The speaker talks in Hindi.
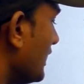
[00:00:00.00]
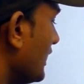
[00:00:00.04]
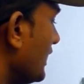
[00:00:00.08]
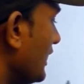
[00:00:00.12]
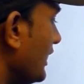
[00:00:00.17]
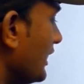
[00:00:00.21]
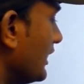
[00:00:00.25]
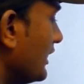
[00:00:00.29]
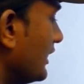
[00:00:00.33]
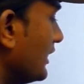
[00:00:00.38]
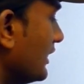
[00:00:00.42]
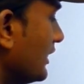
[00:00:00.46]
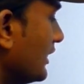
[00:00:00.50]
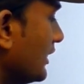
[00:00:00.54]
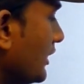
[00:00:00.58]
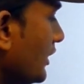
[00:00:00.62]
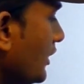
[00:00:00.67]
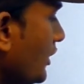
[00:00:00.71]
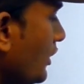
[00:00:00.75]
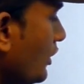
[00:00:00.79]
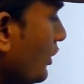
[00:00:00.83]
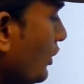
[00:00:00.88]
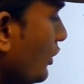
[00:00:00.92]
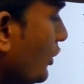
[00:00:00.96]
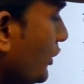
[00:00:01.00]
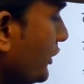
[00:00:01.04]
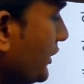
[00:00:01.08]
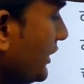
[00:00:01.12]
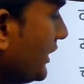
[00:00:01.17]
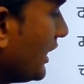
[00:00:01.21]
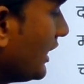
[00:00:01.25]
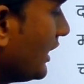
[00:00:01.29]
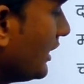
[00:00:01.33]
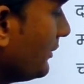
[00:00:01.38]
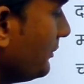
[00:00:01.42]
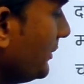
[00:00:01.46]
है अ और
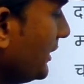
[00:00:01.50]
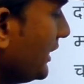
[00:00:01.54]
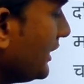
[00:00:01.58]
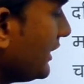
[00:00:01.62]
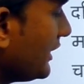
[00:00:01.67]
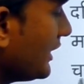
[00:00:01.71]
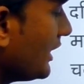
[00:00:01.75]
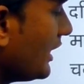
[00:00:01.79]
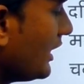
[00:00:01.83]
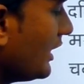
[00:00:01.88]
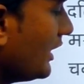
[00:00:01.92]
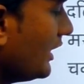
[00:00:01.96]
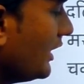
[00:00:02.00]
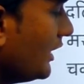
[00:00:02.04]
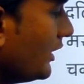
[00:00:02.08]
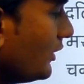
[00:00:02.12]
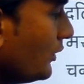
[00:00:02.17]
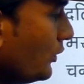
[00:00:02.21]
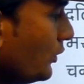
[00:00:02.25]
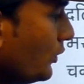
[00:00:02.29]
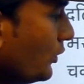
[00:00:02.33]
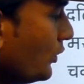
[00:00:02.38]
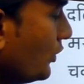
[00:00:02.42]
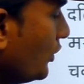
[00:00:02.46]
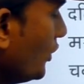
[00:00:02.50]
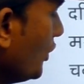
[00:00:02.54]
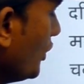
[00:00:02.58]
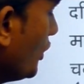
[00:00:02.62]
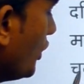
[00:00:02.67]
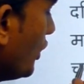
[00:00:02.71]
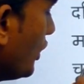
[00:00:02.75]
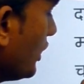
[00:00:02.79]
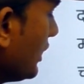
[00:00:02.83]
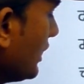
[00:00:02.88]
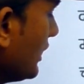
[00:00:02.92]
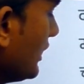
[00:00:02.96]
यहाँ भी क्या है उ
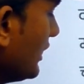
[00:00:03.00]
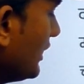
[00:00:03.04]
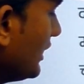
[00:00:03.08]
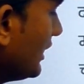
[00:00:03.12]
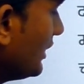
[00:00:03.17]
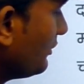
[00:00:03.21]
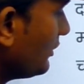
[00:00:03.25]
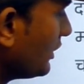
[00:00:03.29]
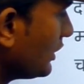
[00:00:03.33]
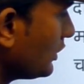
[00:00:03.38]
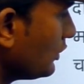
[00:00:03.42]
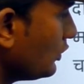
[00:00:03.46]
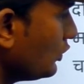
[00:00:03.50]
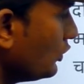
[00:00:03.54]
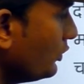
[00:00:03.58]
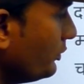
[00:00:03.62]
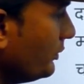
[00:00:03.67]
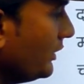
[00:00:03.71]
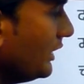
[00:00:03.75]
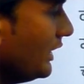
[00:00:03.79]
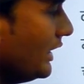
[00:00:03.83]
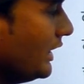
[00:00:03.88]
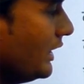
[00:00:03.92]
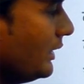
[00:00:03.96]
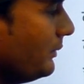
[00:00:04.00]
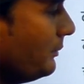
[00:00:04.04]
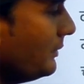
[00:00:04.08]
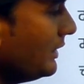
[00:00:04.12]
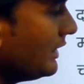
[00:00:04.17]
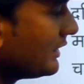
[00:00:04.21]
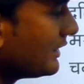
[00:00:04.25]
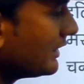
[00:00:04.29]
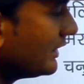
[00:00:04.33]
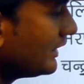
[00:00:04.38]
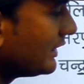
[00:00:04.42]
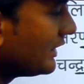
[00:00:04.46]
और अ और उ मिले
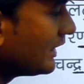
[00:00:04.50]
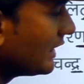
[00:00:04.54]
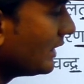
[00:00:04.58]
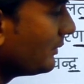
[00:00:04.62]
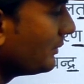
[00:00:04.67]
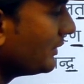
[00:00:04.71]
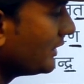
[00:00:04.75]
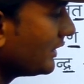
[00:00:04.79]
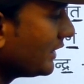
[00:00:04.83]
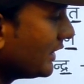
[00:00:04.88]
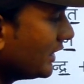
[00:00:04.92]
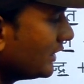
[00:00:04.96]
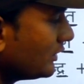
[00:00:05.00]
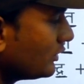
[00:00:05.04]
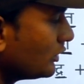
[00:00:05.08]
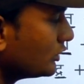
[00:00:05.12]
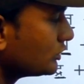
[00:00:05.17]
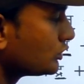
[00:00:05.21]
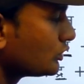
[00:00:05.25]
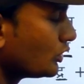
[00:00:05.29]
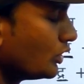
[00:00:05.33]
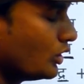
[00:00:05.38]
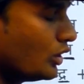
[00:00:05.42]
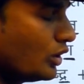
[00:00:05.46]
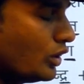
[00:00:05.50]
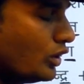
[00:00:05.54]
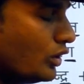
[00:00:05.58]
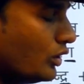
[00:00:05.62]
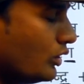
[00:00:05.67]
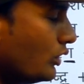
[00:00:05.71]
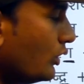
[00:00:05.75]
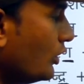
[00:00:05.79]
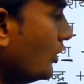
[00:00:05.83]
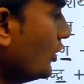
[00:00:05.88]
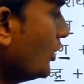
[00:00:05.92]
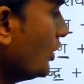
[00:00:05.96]
मिलकर क्या बन गए दोस्तों ओ
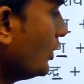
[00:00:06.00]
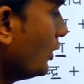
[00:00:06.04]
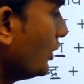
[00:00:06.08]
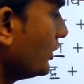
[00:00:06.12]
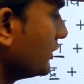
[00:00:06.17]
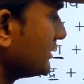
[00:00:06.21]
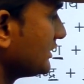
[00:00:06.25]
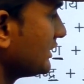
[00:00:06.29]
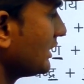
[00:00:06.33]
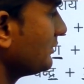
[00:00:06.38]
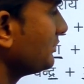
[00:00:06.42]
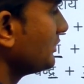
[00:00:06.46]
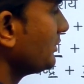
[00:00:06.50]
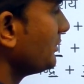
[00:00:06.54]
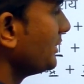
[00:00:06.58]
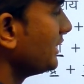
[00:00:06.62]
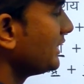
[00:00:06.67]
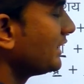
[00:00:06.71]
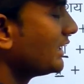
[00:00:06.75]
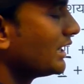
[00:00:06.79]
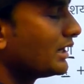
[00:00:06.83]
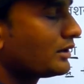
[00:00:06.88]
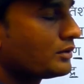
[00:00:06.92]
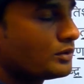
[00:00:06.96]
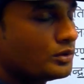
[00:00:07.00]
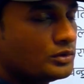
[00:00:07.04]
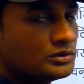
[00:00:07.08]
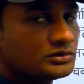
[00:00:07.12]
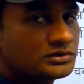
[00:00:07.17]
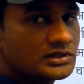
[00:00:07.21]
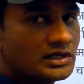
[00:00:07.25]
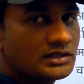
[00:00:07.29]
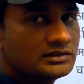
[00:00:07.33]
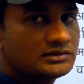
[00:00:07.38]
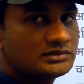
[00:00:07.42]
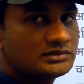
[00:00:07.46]
और शब्द बन गया कौन सा